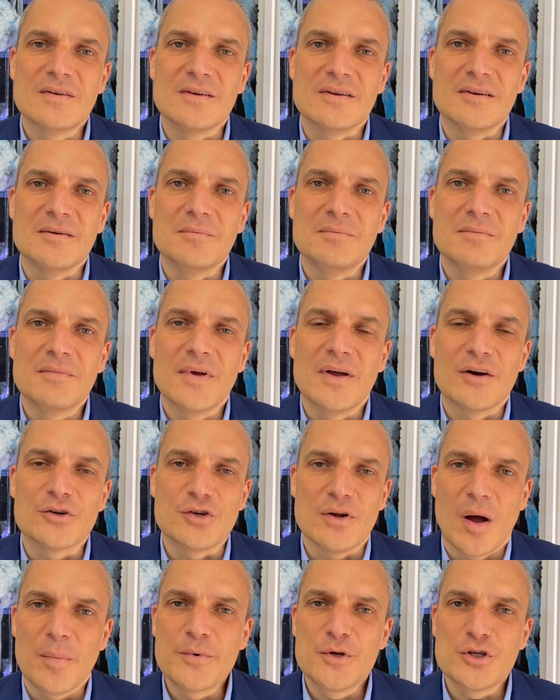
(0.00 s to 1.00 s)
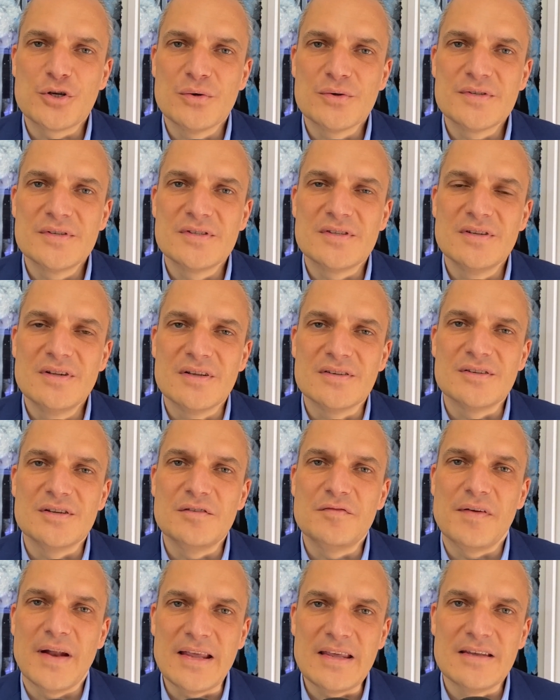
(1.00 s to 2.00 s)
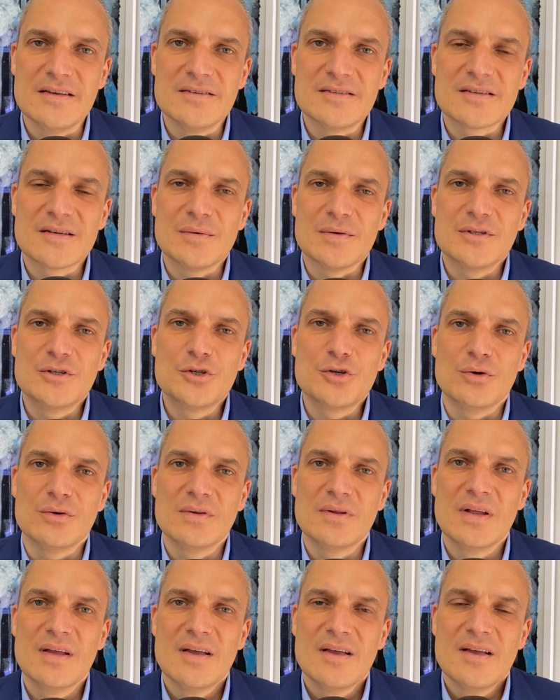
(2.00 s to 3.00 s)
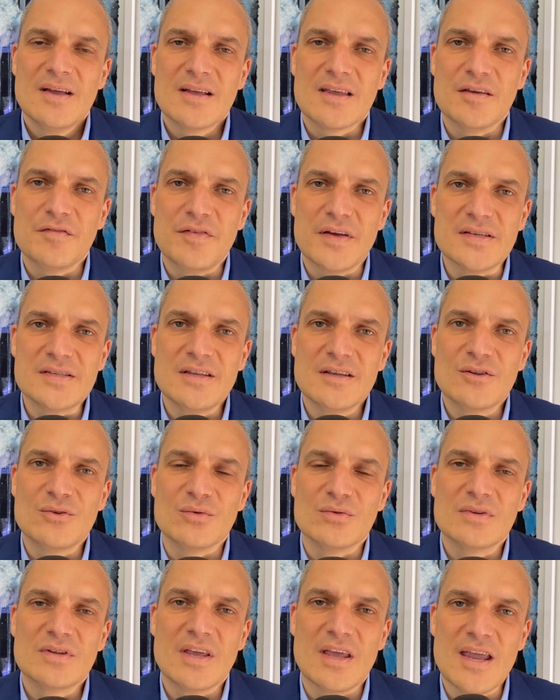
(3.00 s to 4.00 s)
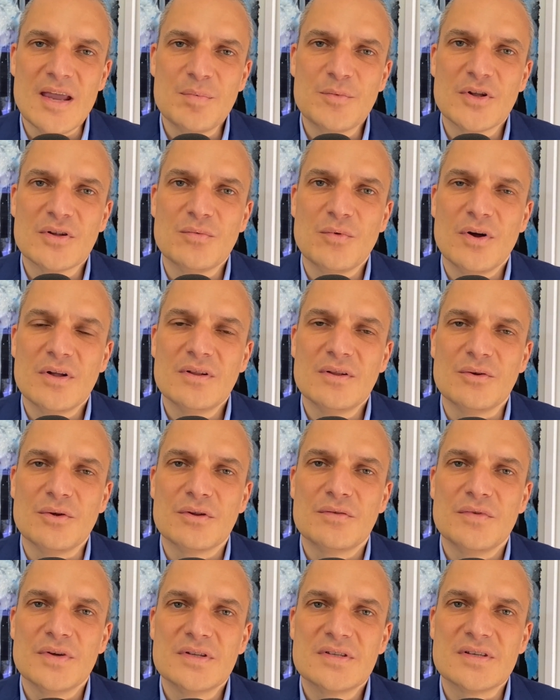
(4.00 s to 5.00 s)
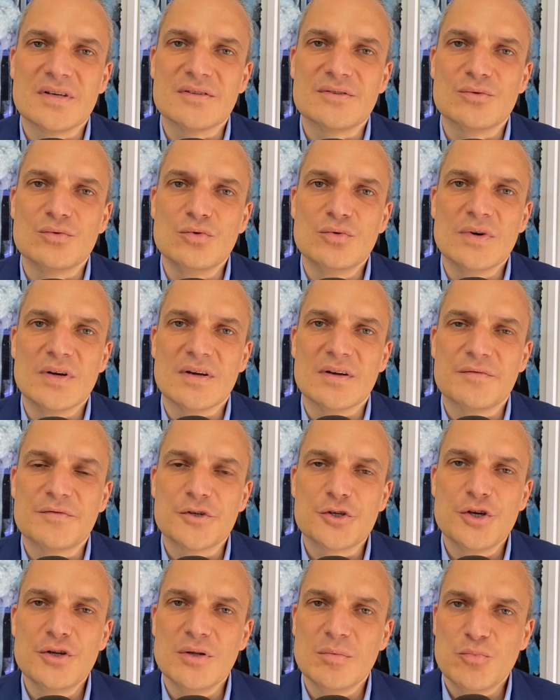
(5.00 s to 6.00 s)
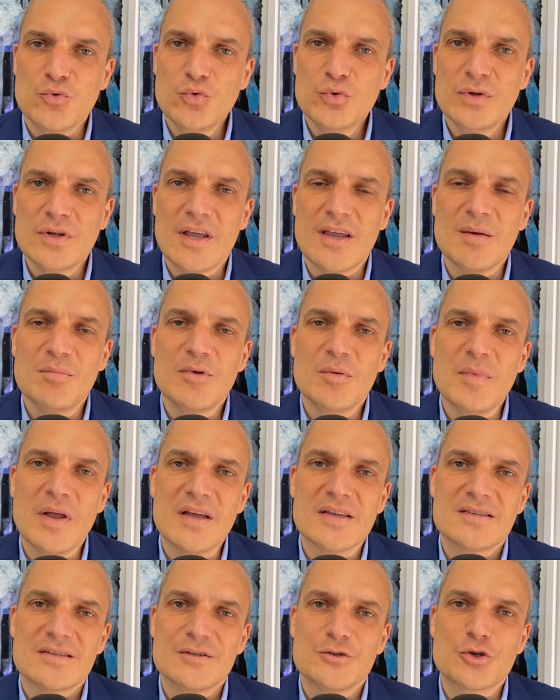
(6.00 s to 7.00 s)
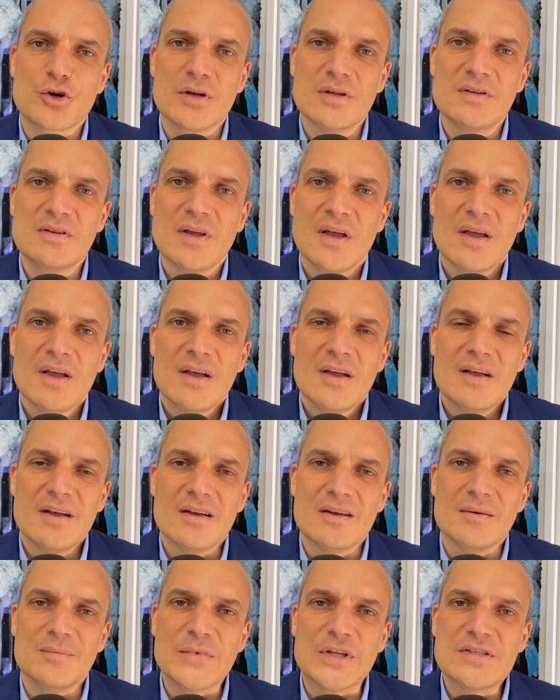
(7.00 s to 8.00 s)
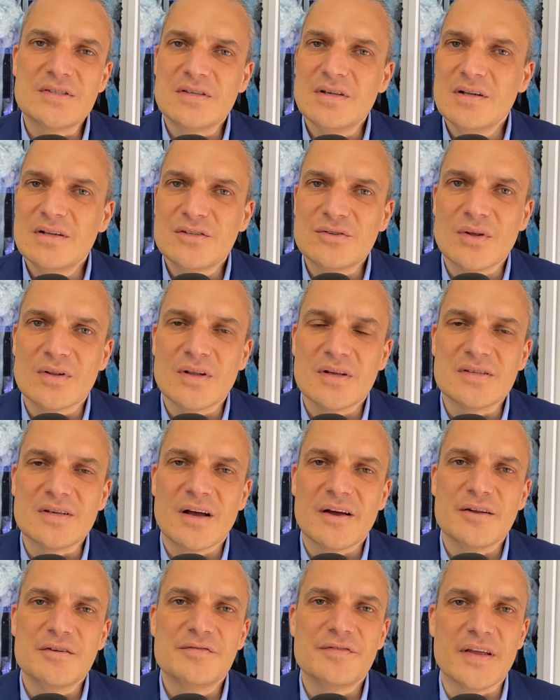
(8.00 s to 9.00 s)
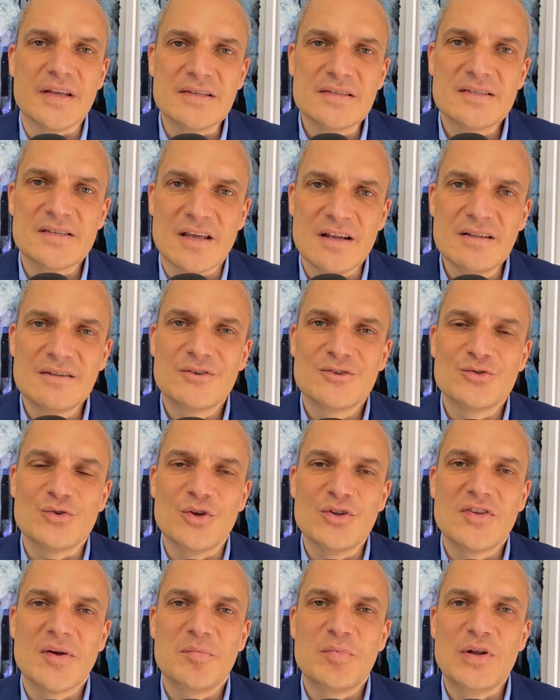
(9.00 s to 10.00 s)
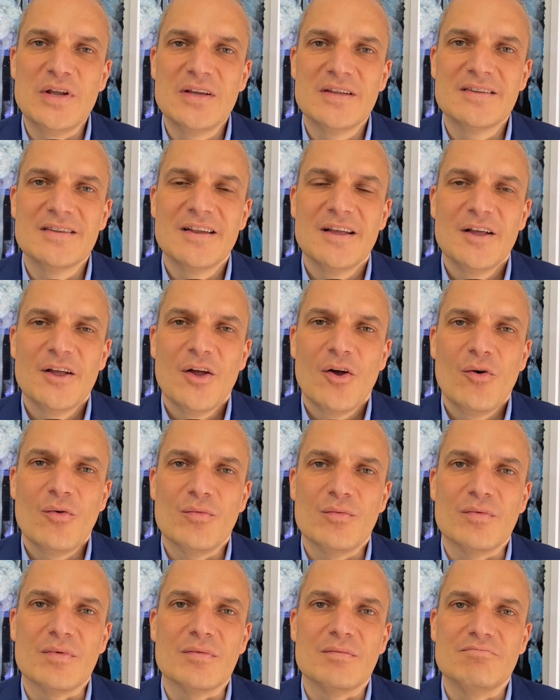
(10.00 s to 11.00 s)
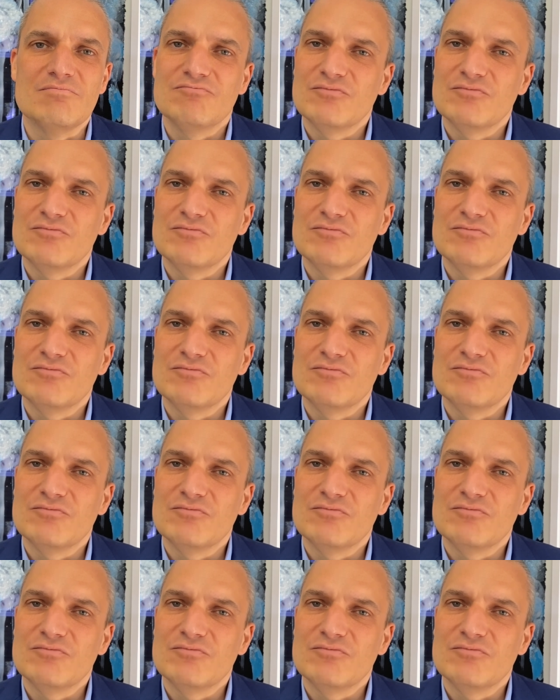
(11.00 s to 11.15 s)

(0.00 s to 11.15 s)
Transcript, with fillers: ähm, auch schon abgeschlossen sind. Also die Fläche ist quasi schon gefestigt und geebnet worden. Dort wird es also äh, verschiedene Buden geben im ersten Schritt. Ähm, das Ziel ist dort also auch ein Fanzelt zu etablieren, wird